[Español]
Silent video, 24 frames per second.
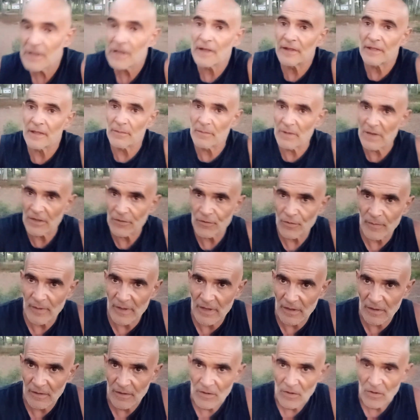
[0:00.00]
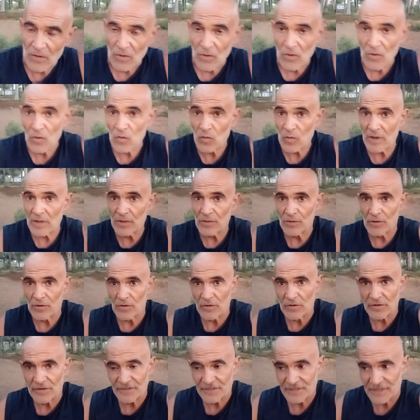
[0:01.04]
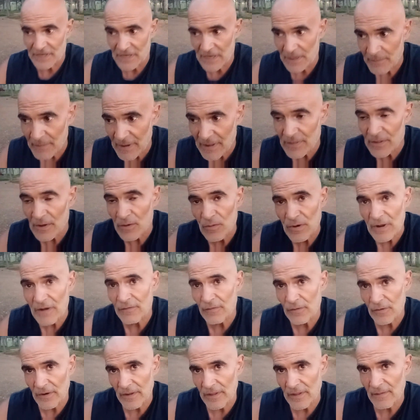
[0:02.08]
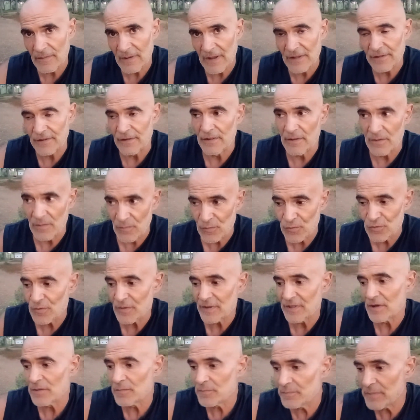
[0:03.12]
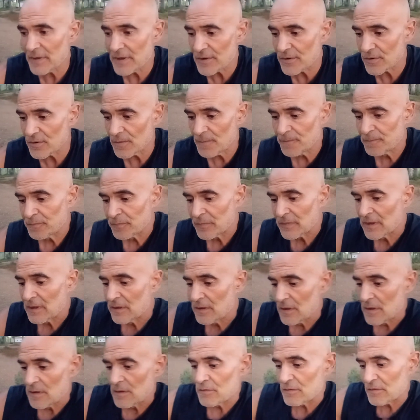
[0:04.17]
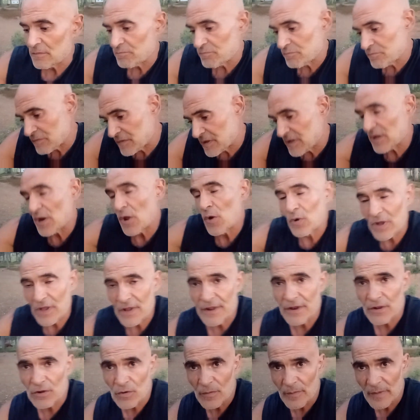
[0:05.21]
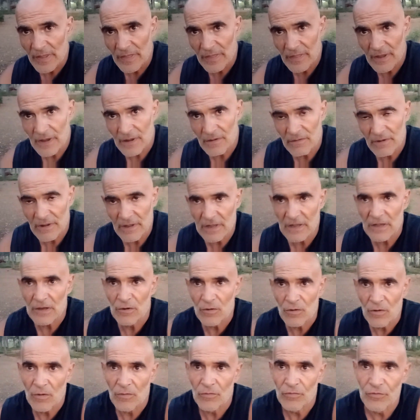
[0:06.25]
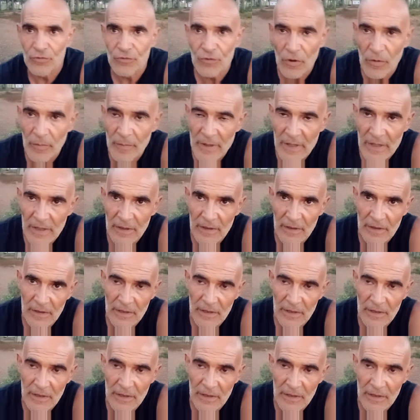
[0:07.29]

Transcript: que también la tome él. Cuando se le manda unas flores de Bach, desde mi punto de vista, a un perro, creo que es recomendable que lo tome